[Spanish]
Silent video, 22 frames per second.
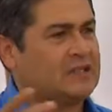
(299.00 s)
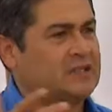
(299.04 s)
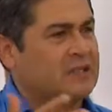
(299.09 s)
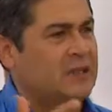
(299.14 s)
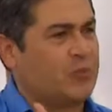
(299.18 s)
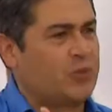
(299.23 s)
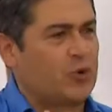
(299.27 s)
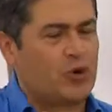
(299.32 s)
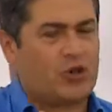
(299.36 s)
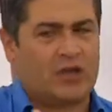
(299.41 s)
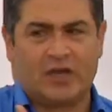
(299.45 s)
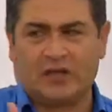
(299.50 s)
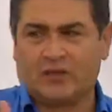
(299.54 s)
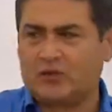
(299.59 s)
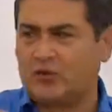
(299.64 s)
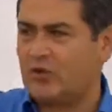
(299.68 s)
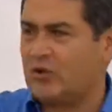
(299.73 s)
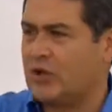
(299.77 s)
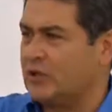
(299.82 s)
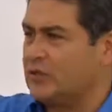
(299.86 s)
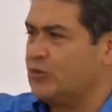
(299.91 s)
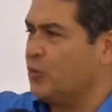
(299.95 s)
a este
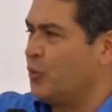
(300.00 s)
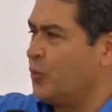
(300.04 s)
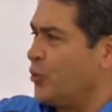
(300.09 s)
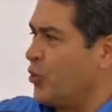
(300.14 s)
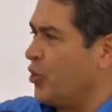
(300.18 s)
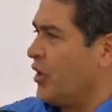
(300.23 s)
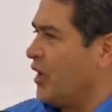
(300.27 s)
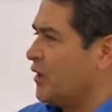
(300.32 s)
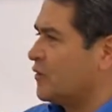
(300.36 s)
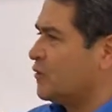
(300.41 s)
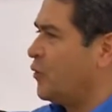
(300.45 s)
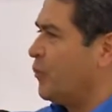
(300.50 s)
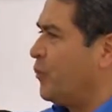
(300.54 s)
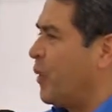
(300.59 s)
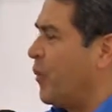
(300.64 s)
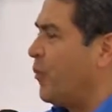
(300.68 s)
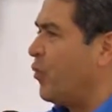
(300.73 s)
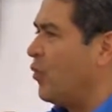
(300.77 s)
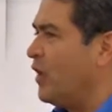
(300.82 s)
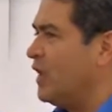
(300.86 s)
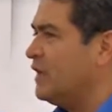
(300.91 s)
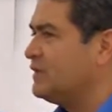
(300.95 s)
proyecto que es un proyecto
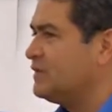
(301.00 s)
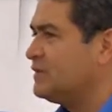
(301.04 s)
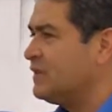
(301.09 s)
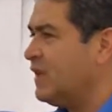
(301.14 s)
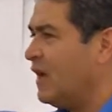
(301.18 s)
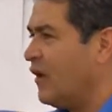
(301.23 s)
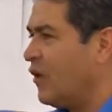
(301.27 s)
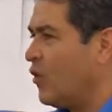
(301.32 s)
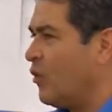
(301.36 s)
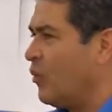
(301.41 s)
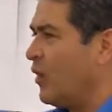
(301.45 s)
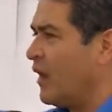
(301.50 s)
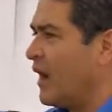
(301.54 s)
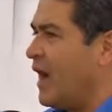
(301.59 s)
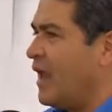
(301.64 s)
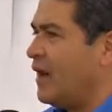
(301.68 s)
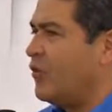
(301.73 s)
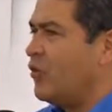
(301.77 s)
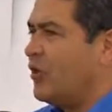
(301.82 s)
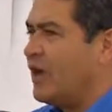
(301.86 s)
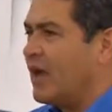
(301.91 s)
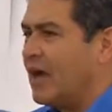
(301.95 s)
populista, como en
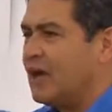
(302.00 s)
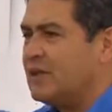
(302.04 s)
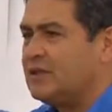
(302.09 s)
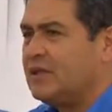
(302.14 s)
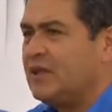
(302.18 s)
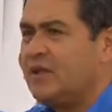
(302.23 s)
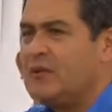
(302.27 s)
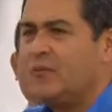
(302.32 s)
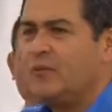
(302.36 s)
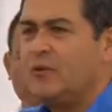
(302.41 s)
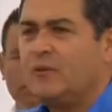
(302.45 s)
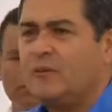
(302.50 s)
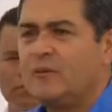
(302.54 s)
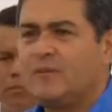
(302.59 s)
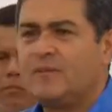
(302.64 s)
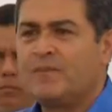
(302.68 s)
algo negativo.